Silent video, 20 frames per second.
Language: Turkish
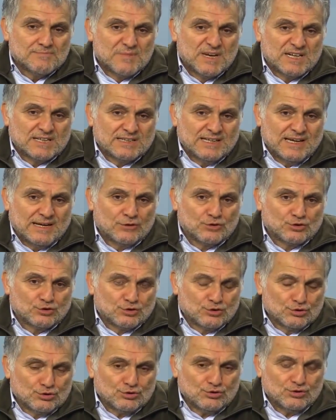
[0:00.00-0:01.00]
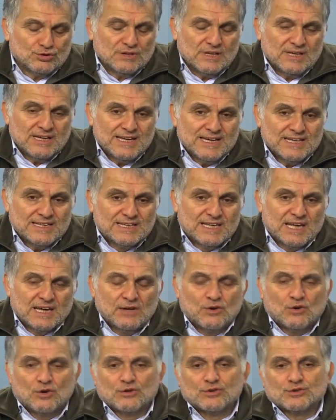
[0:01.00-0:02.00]
Bir diğer husus
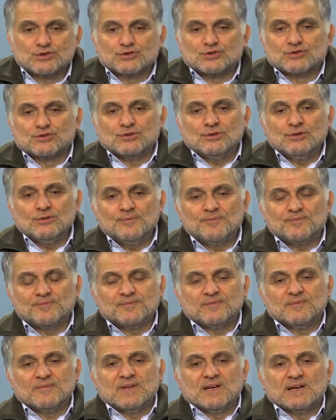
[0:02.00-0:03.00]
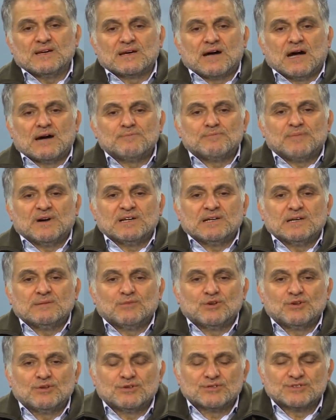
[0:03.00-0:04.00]
din konusunun
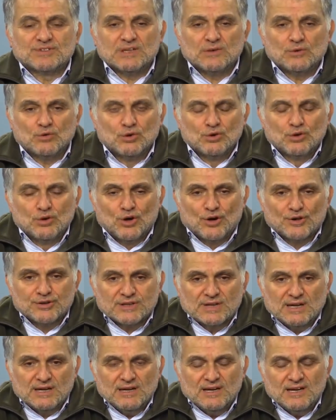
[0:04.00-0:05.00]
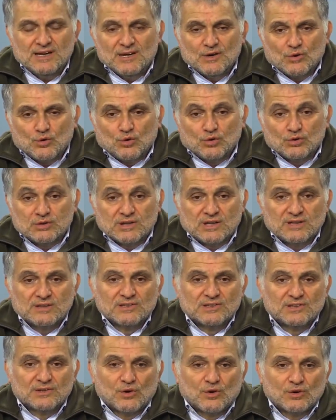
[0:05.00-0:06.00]
kampanya boyunca ulu orta
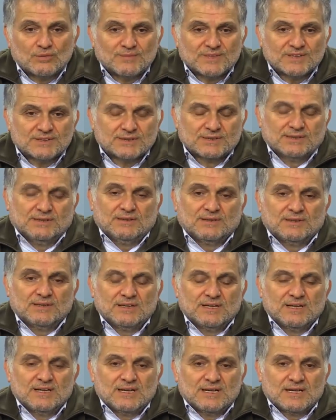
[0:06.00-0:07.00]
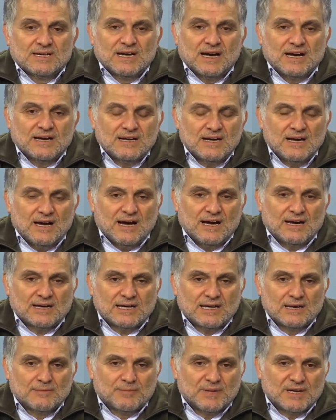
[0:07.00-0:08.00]
kullanılır olması. Yani
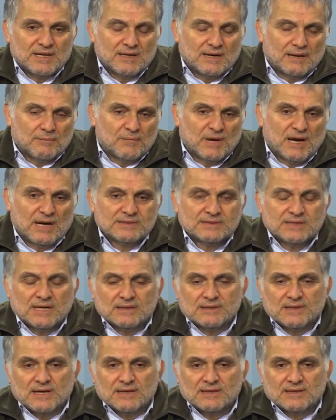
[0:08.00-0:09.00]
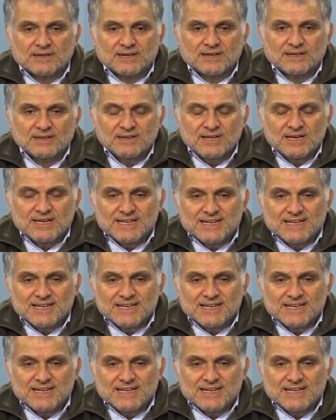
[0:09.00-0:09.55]
AKP'li bazı adayların